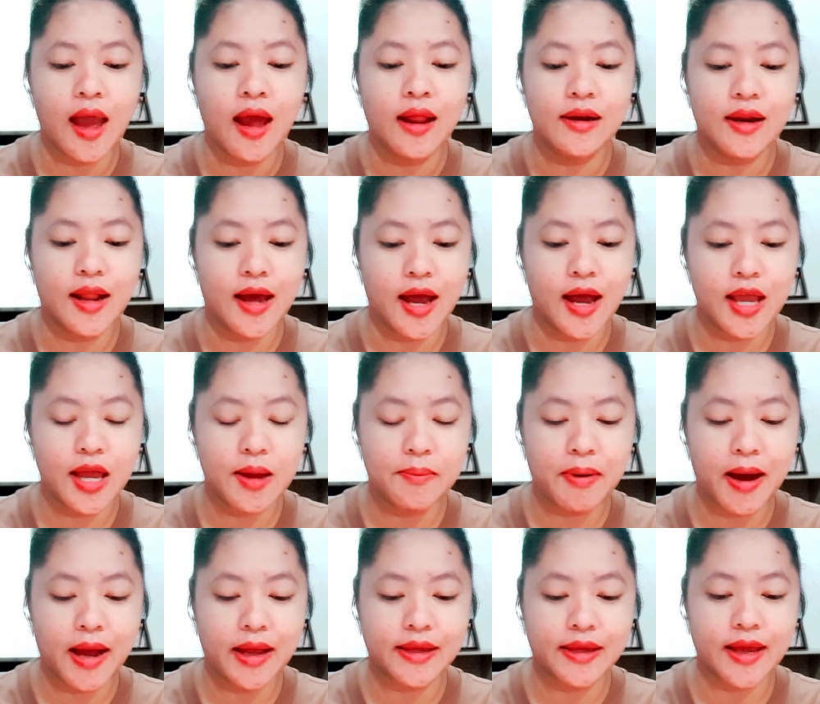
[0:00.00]
และให้อ
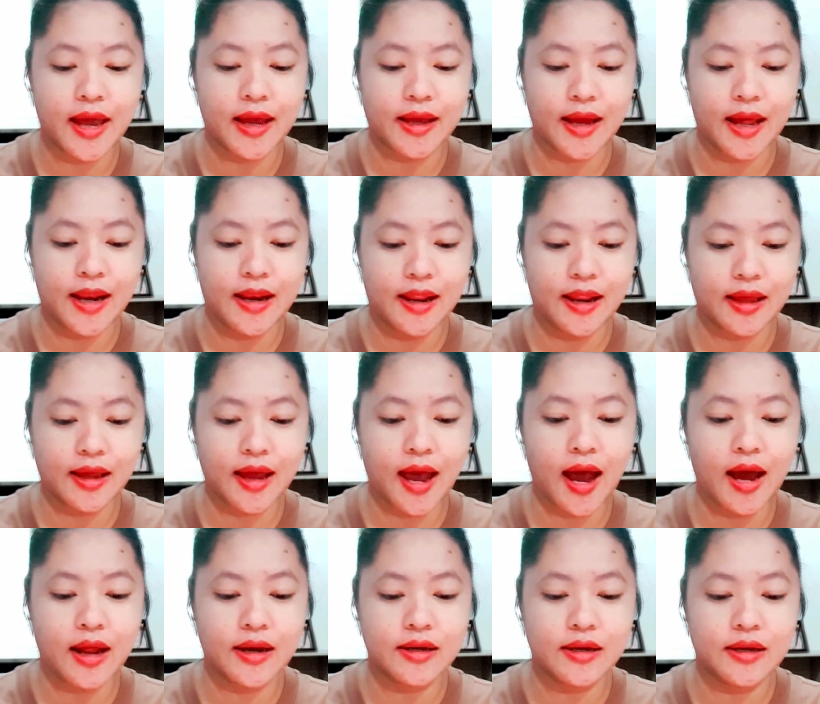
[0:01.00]
ภัยแก่กันและกั
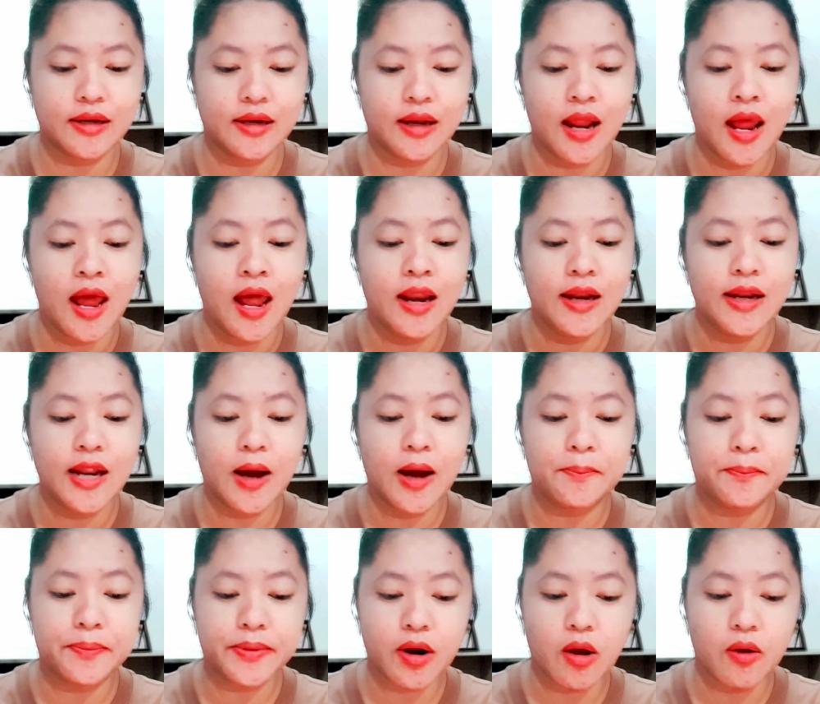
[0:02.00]
น และ
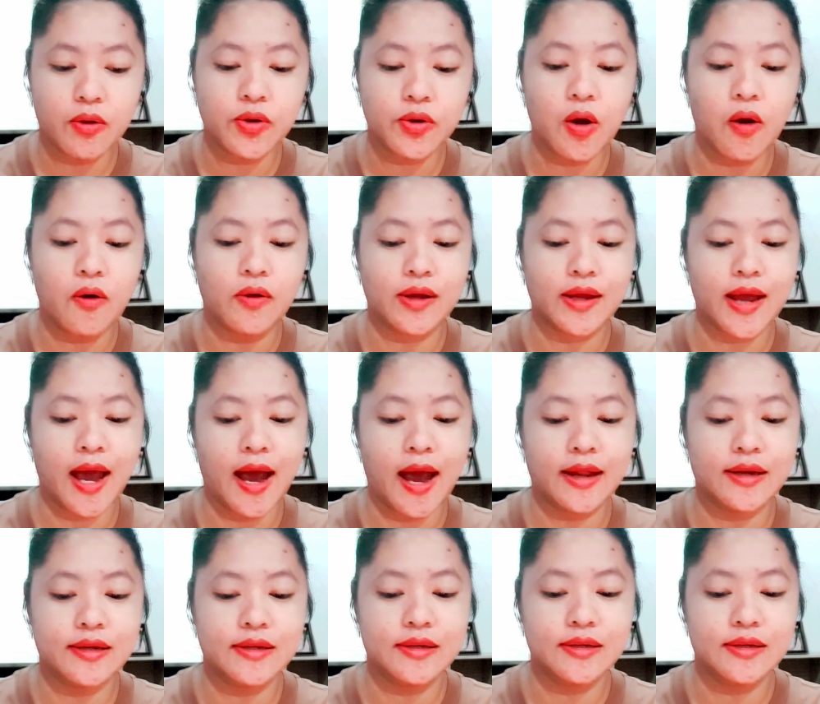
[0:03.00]
ปรองดองกัน